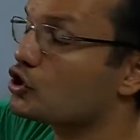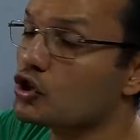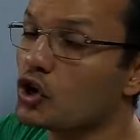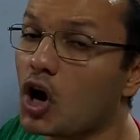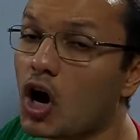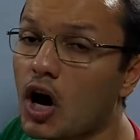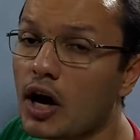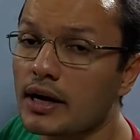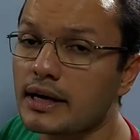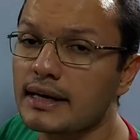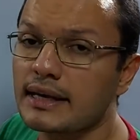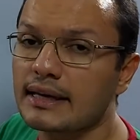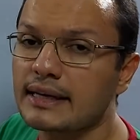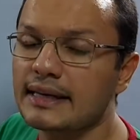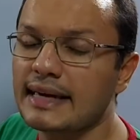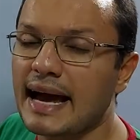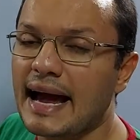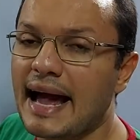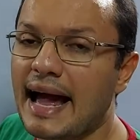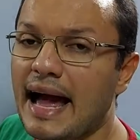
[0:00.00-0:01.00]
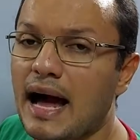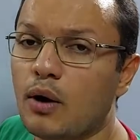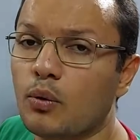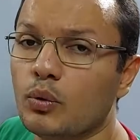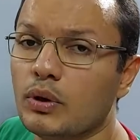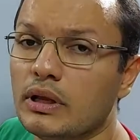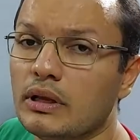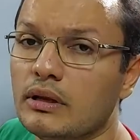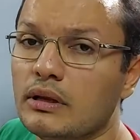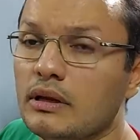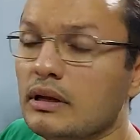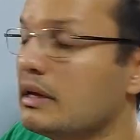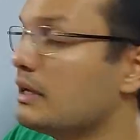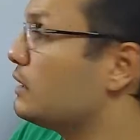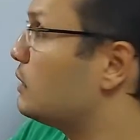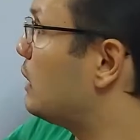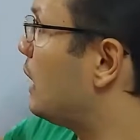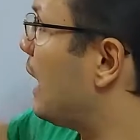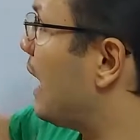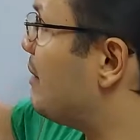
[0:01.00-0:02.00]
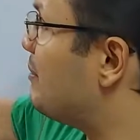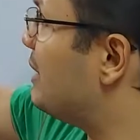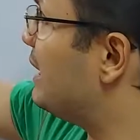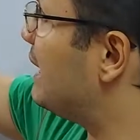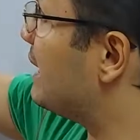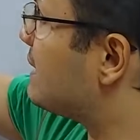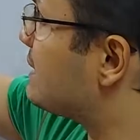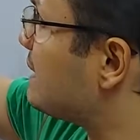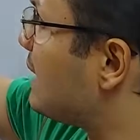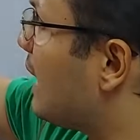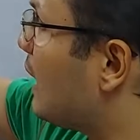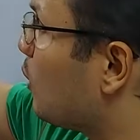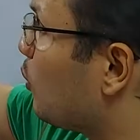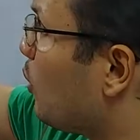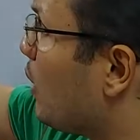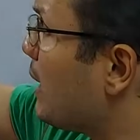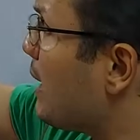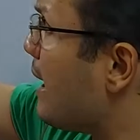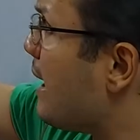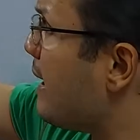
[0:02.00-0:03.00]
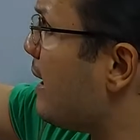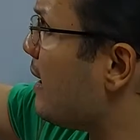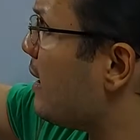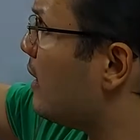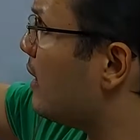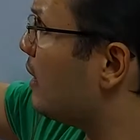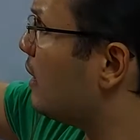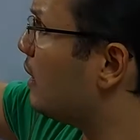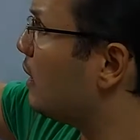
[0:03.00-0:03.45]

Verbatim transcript: تراي يحاول عامل اكس على الواي اهي